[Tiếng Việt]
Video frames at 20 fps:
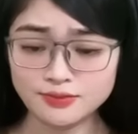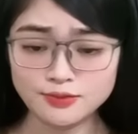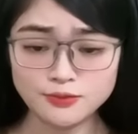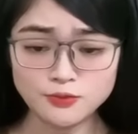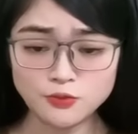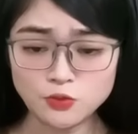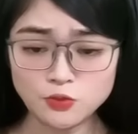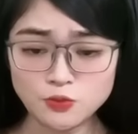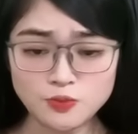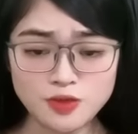
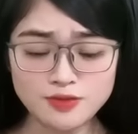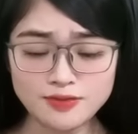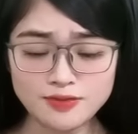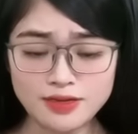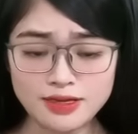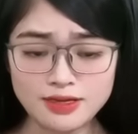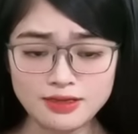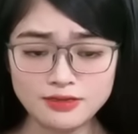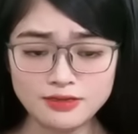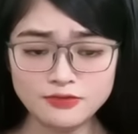Tôi bước
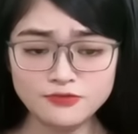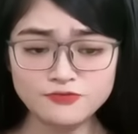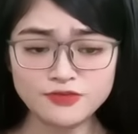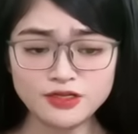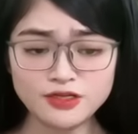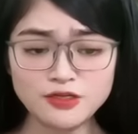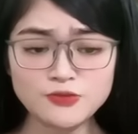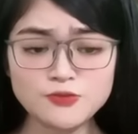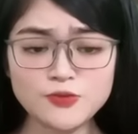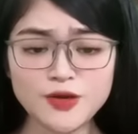đi và
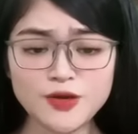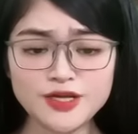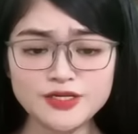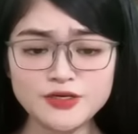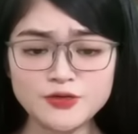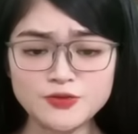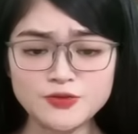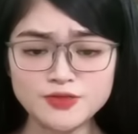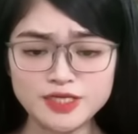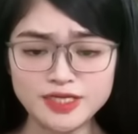không quay
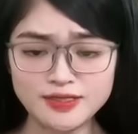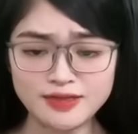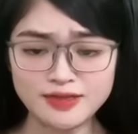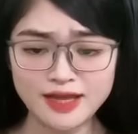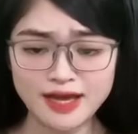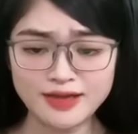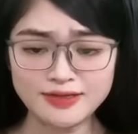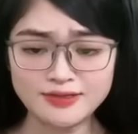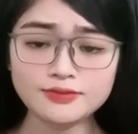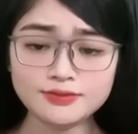đầu nhìn
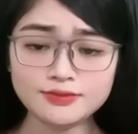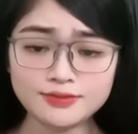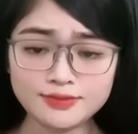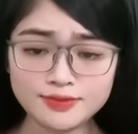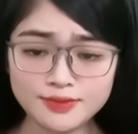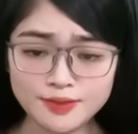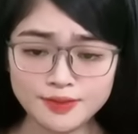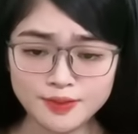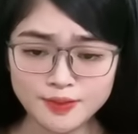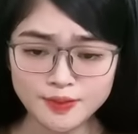lại.
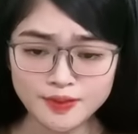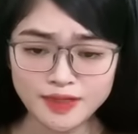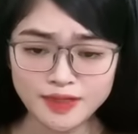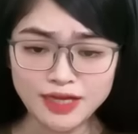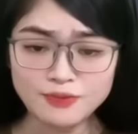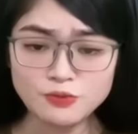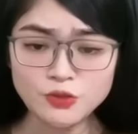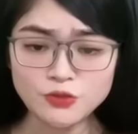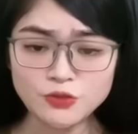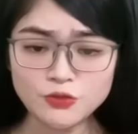
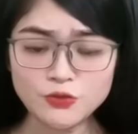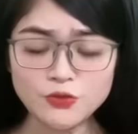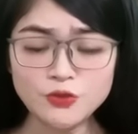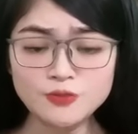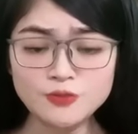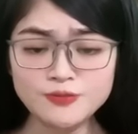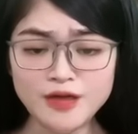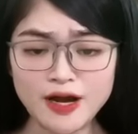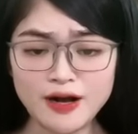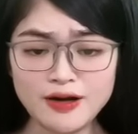Ngay buổi tối
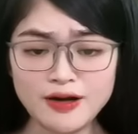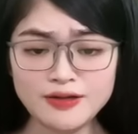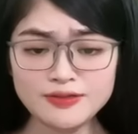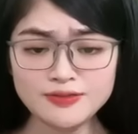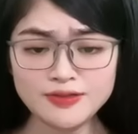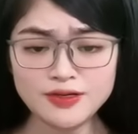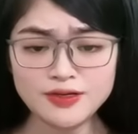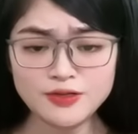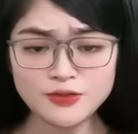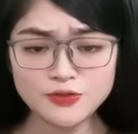hôm đó,
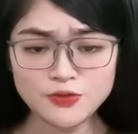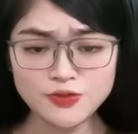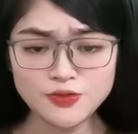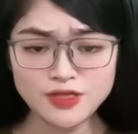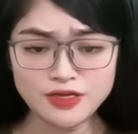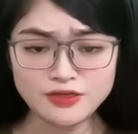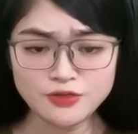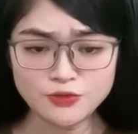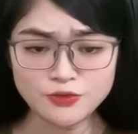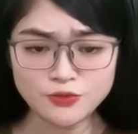tôi
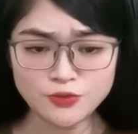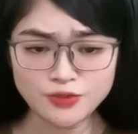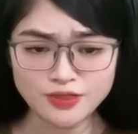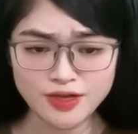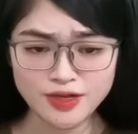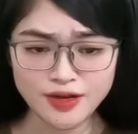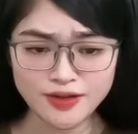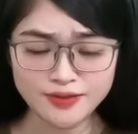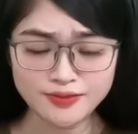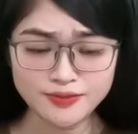nhận được cuộc
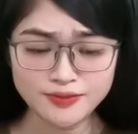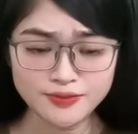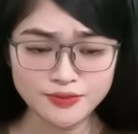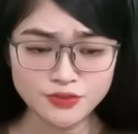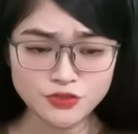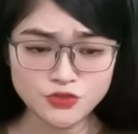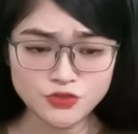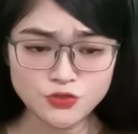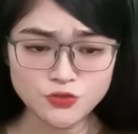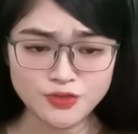gọi từ
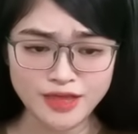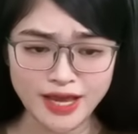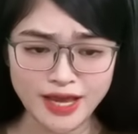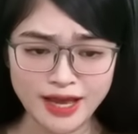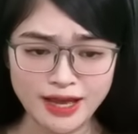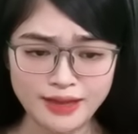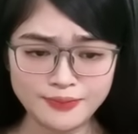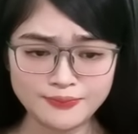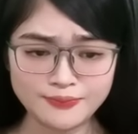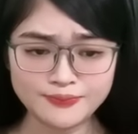chủ
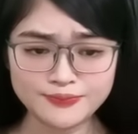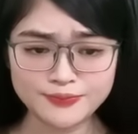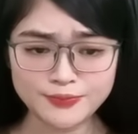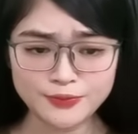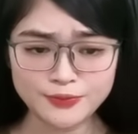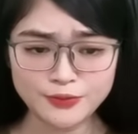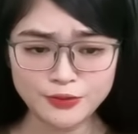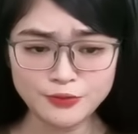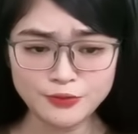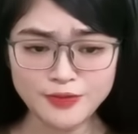nhà.
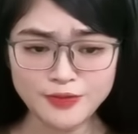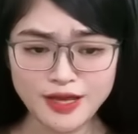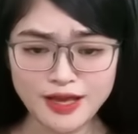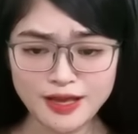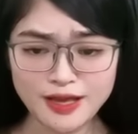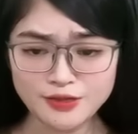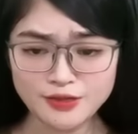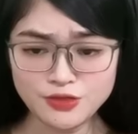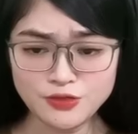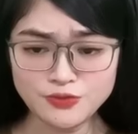Ông
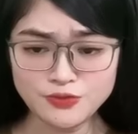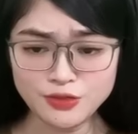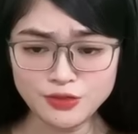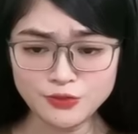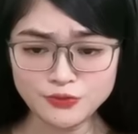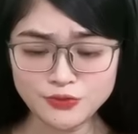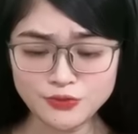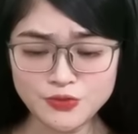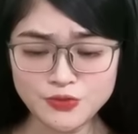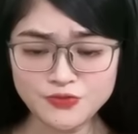ta yêu
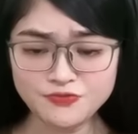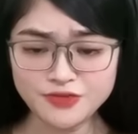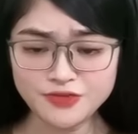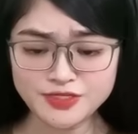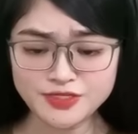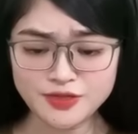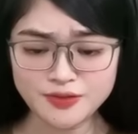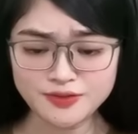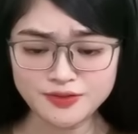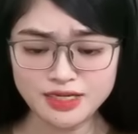cầu tôi phải
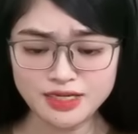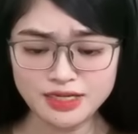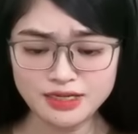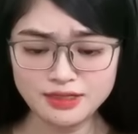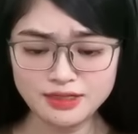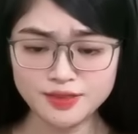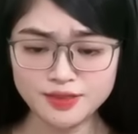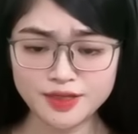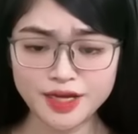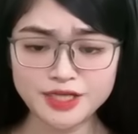dọn đi
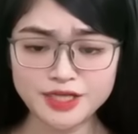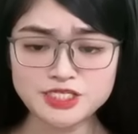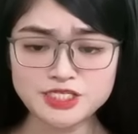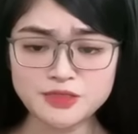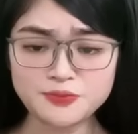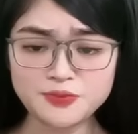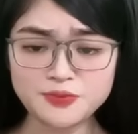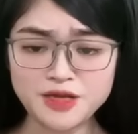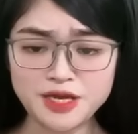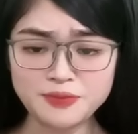ngay
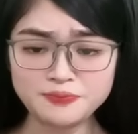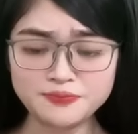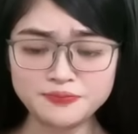trong đêm.